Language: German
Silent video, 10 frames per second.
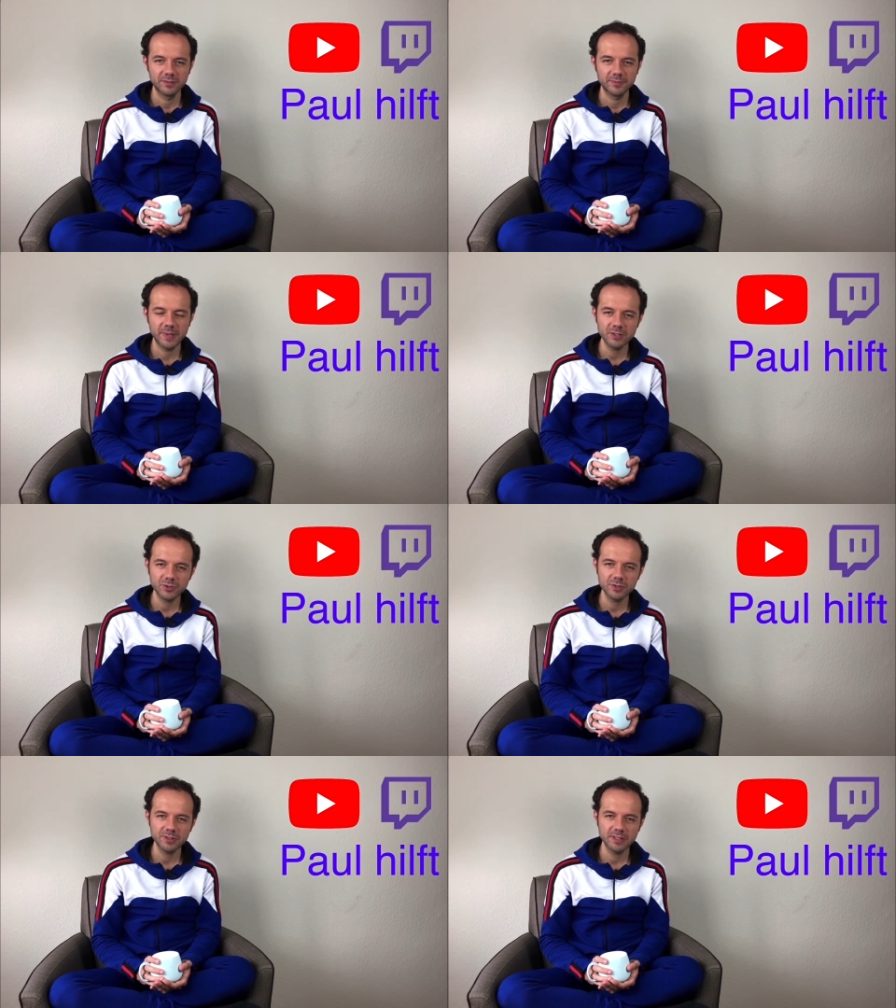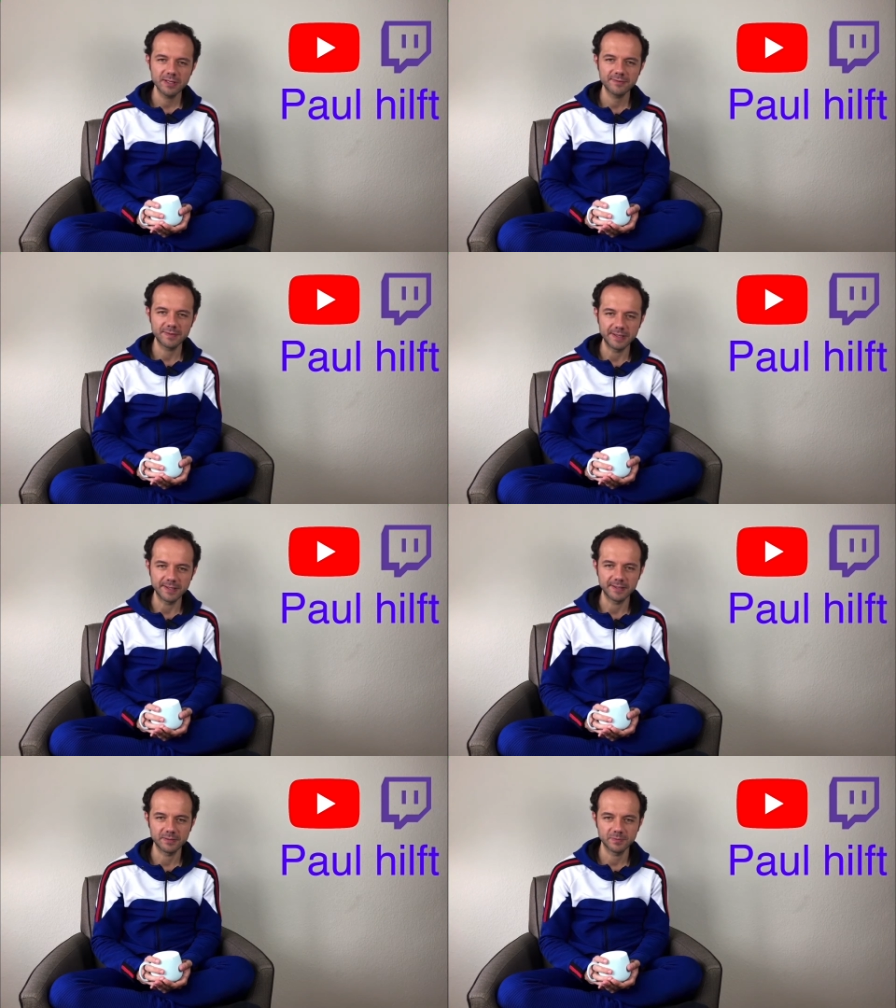Menschen in der
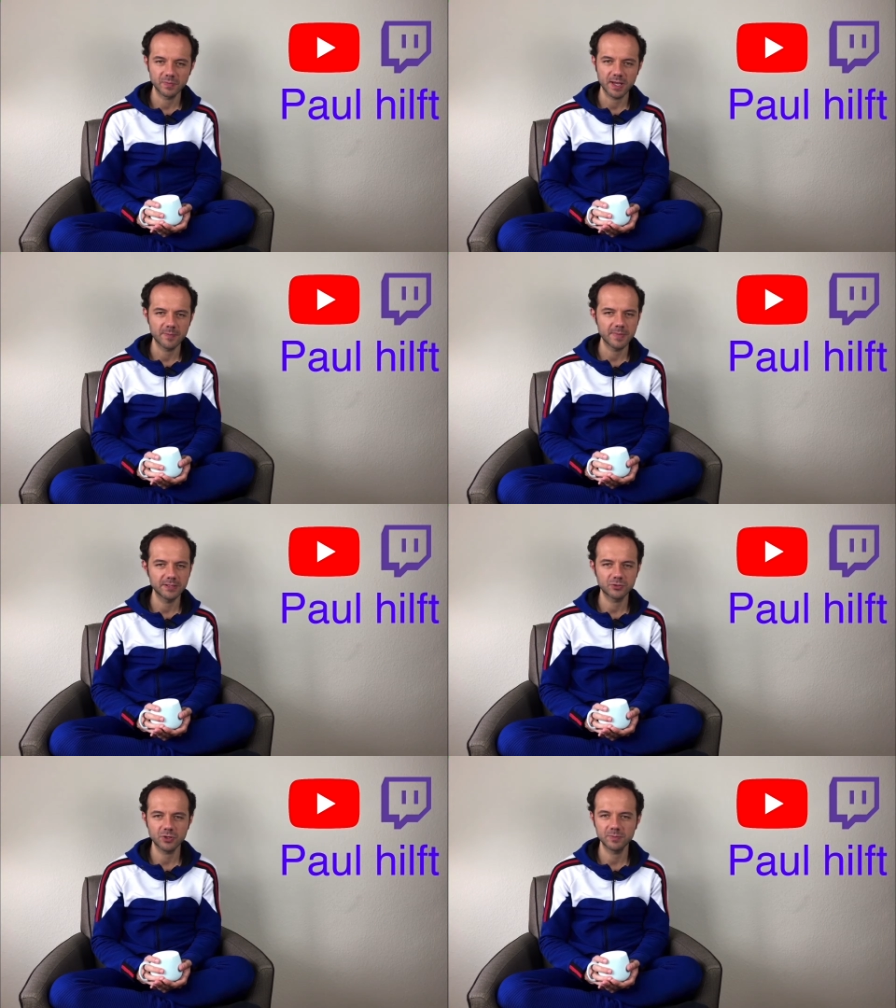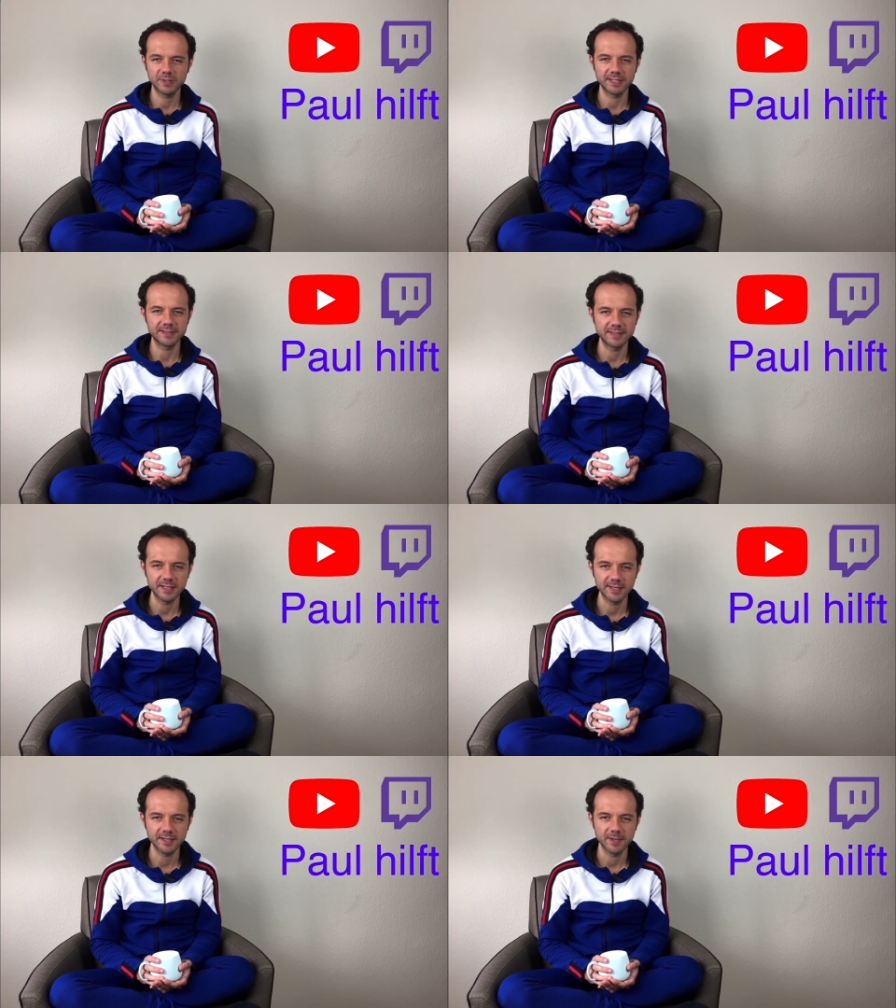Pflege haben einen Job, der
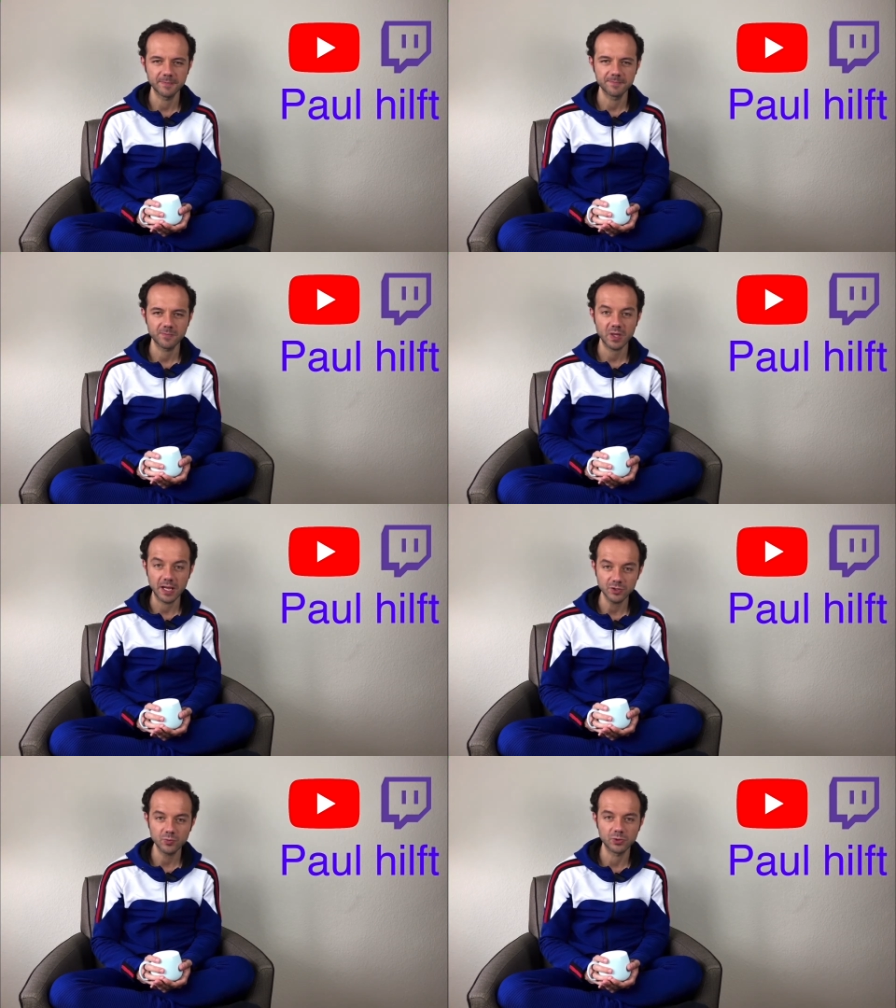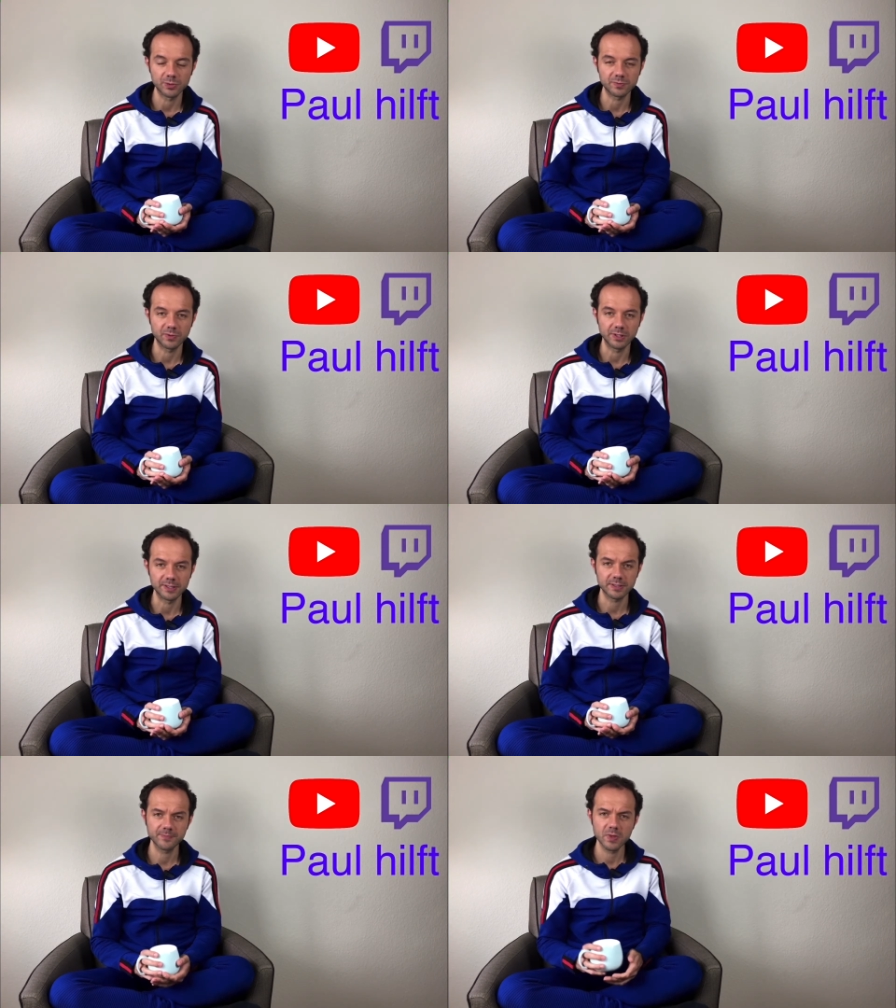sehr anspruchsvoll
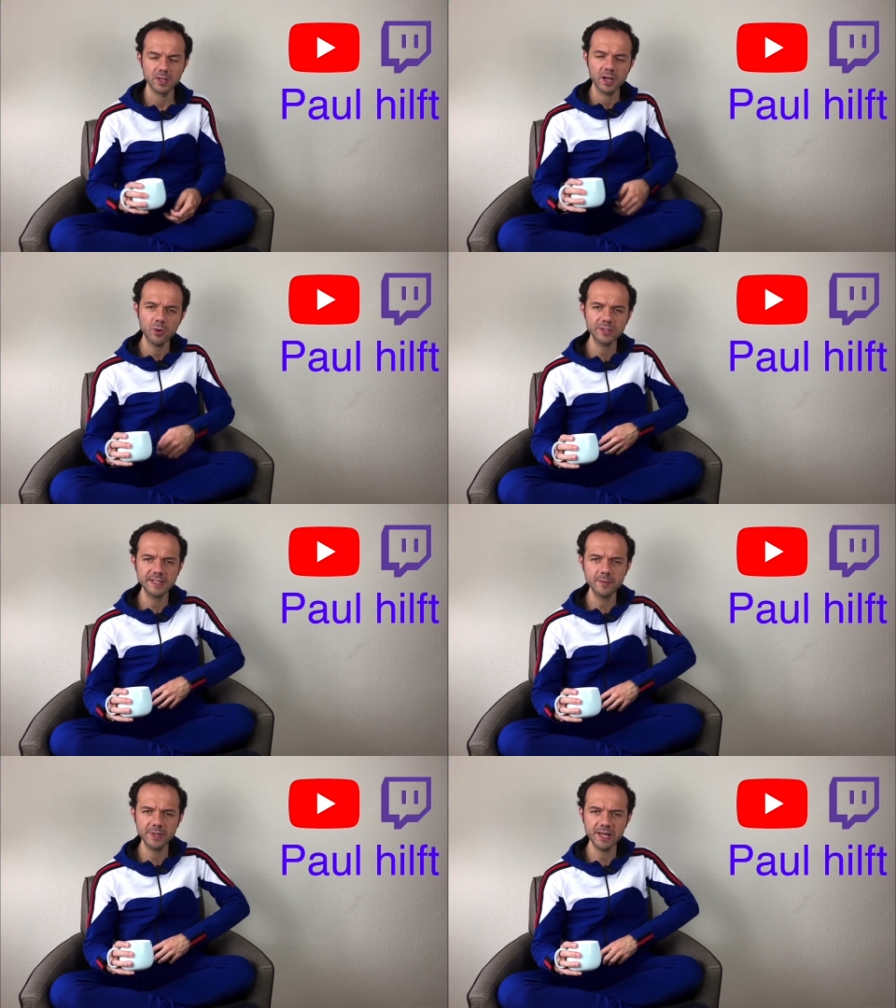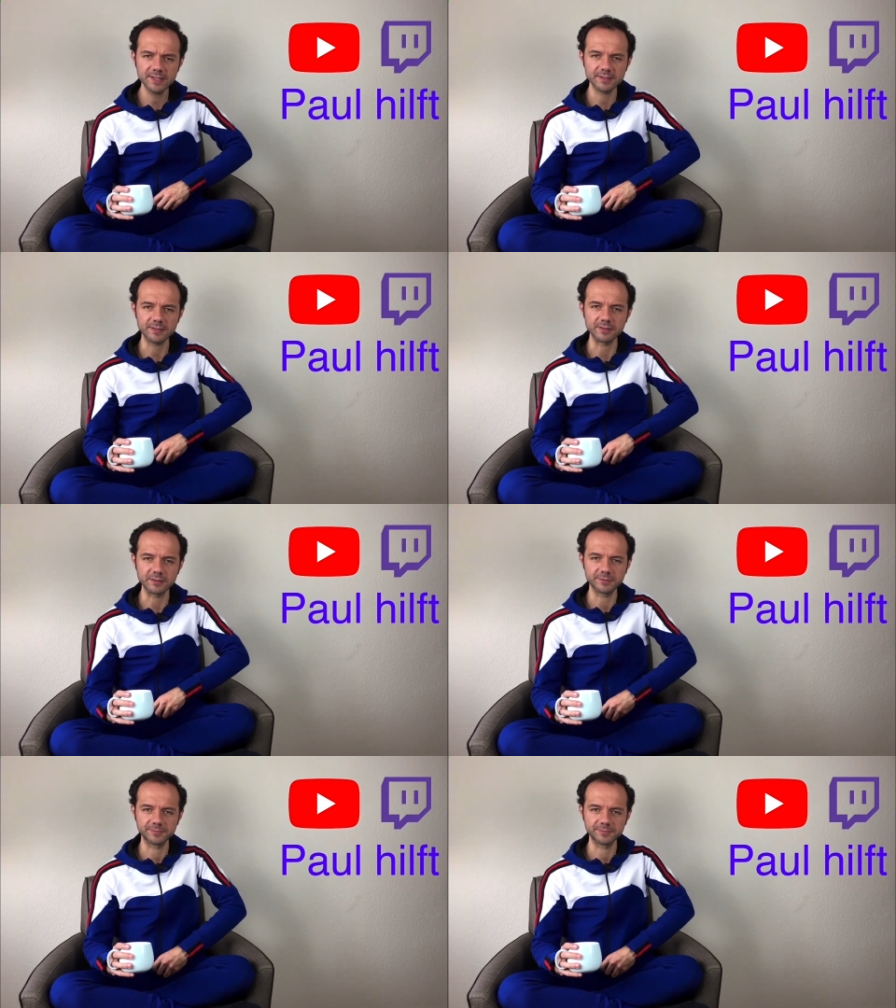ist, auch sehr belastend.